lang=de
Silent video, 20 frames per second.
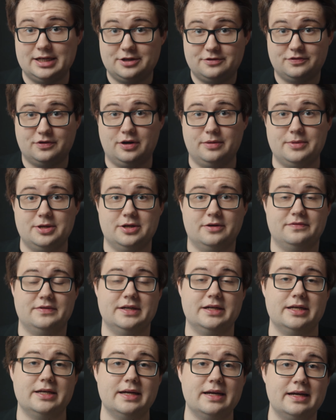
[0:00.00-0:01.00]
Ich freue mich auf
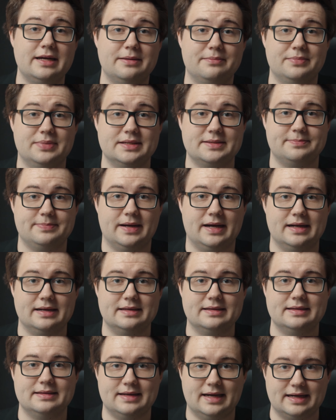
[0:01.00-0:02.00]
dich. Bis
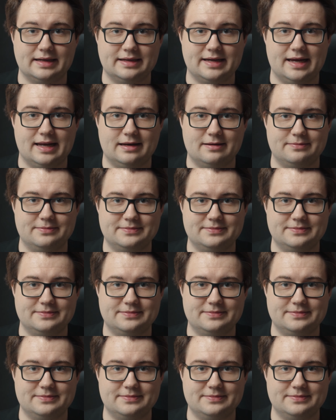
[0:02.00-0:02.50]
bald, dein Ken.